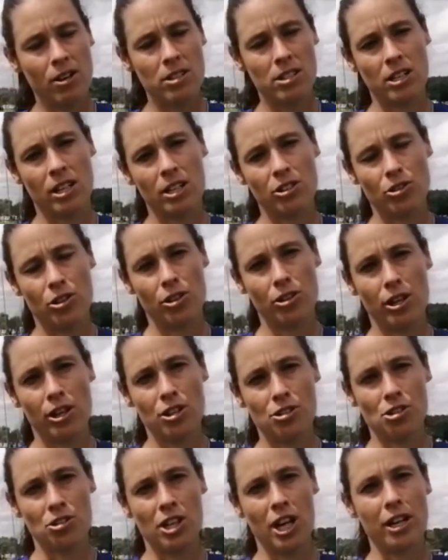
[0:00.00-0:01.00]
así que yo creo que
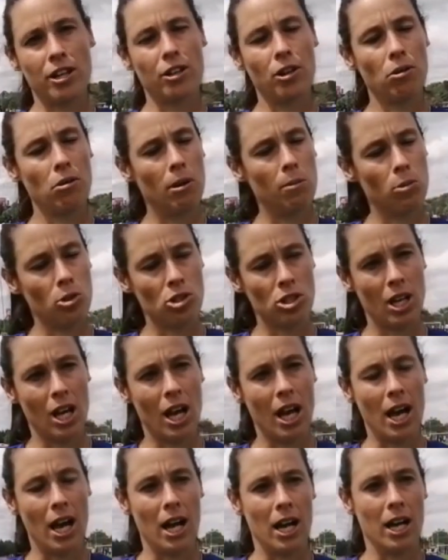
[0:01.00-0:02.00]
nosotras no vamos
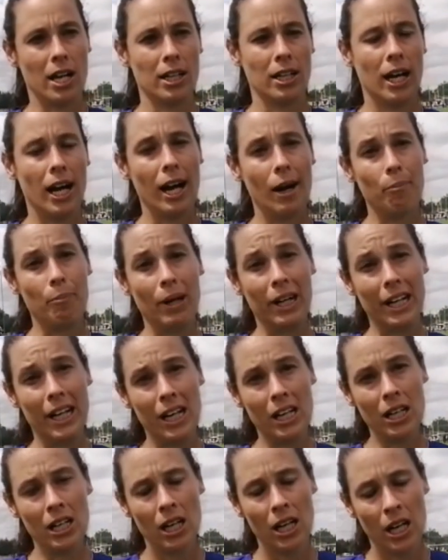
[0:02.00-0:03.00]
a,
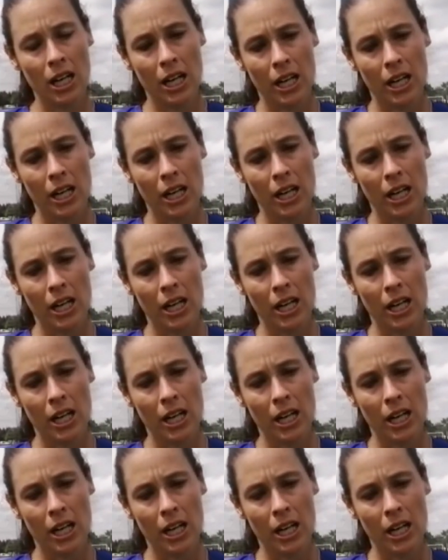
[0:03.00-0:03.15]
parar.